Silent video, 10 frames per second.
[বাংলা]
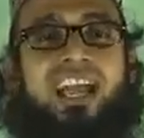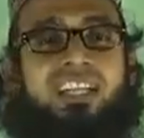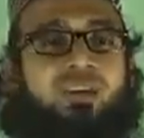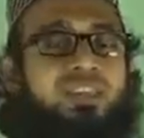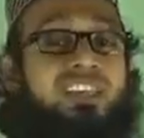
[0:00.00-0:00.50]

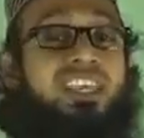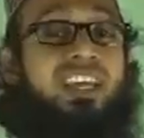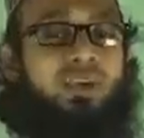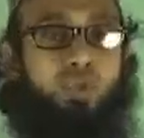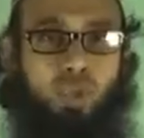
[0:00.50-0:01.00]
একটা হচ্ছে
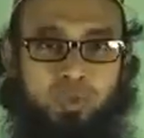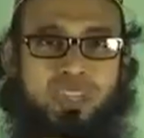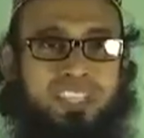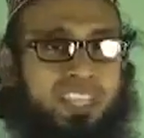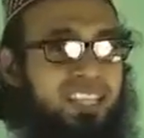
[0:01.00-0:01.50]

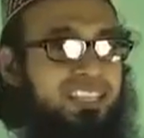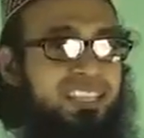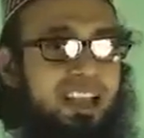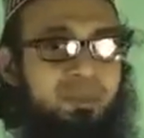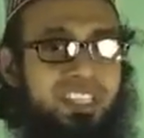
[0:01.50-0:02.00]
উদ্ভিদ থেকে
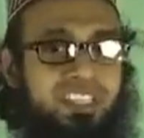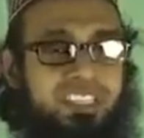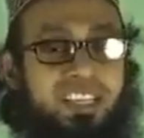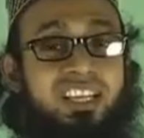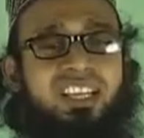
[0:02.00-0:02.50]
যেটা আমিষ
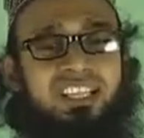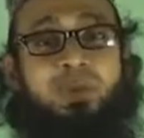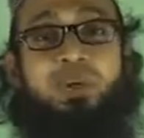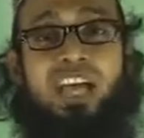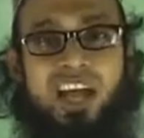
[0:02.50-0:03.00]
আসে
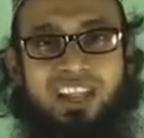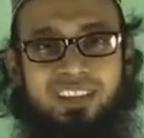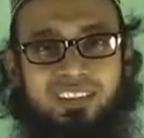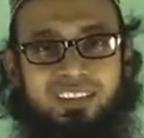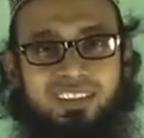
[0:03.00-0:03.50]
যেমন ডাল
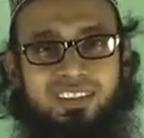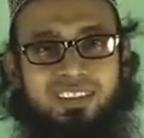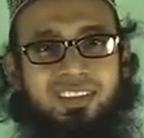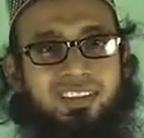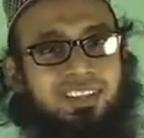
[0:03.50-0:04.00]

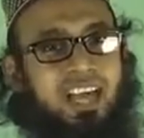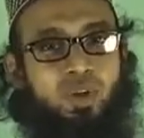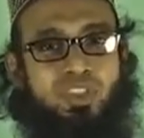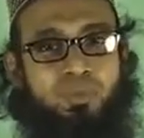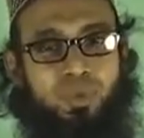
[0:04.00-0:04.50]
ডাল
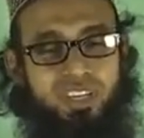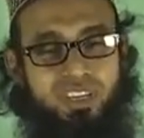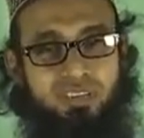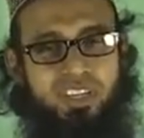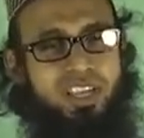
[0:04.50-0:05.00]
হচ্ছে প্রোটিন
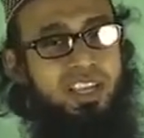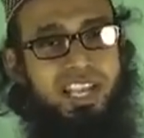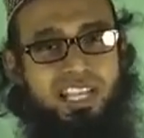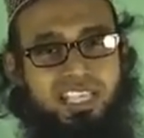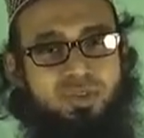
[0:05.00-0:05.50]

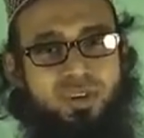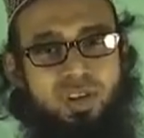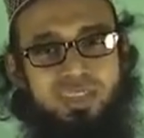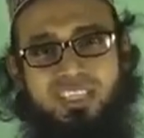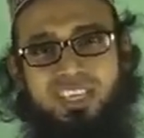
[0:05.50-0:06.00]
কাঁচা ছোলা
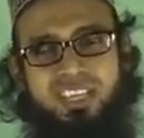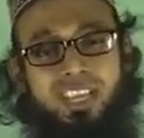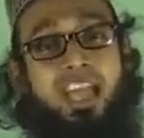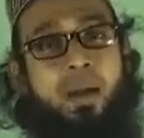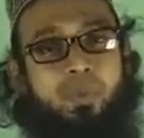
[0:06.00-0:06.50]
হচ্ছে
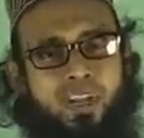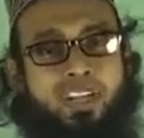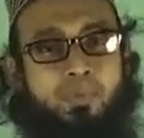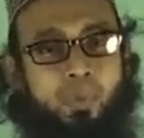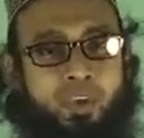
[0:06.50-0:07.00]
এমন
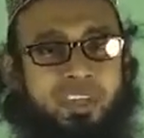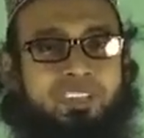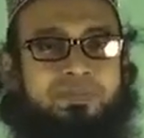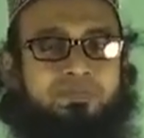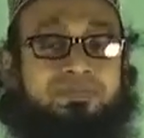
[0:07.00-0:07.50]
একটা প্রোটিন
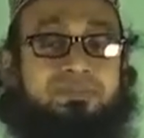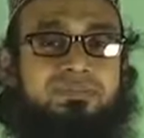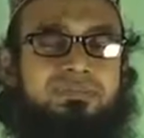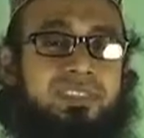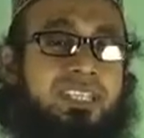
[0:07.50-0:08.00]

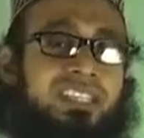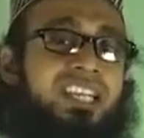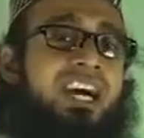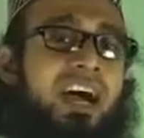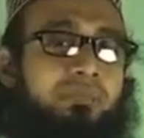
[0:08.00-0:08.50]

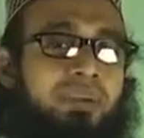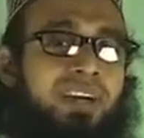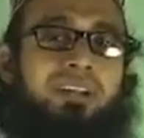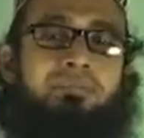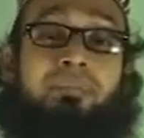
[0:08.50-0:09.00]
যা
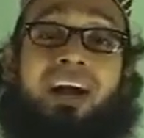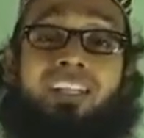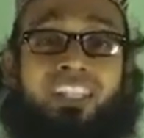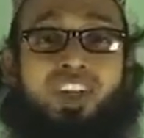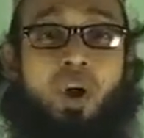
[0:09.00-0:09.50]
আপনার
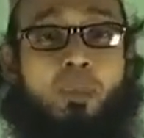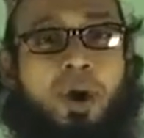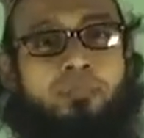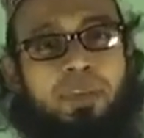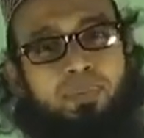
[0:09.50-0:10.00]
মাংসের
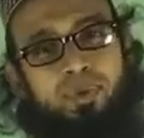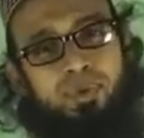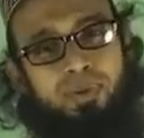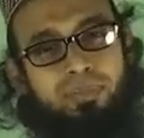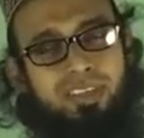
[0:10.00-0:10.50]
অভাবকে পূরণ
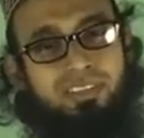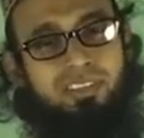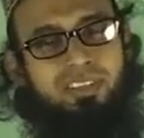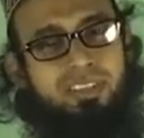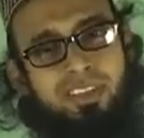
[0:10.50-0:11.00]
করবে
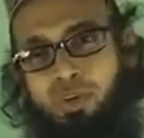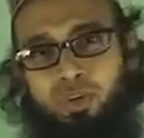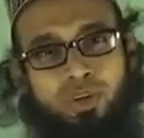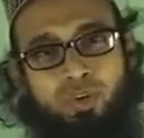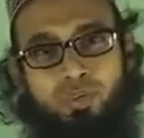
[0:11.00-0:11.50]

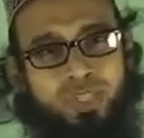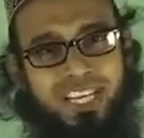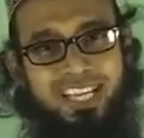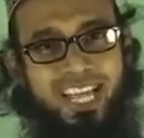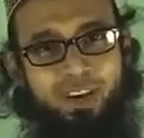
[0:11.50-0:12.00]
গুণগুণ তো
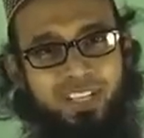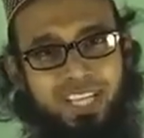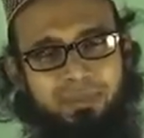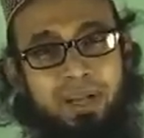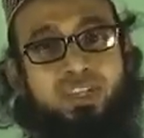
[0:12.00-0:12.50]
বুঝে গেলেন এক
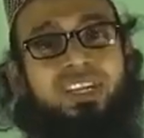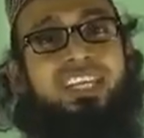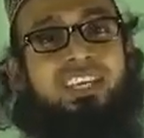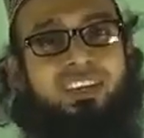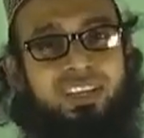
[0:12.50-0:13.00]
কথায় মাংস
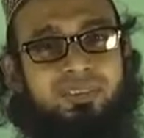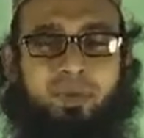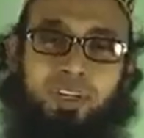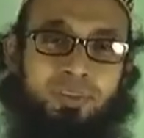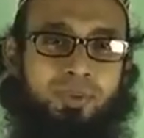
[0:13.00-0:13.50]
খেলে কি হয়
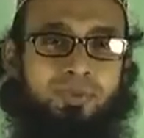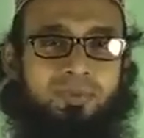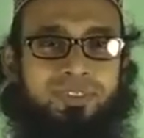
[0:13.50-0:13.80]
বলেন তো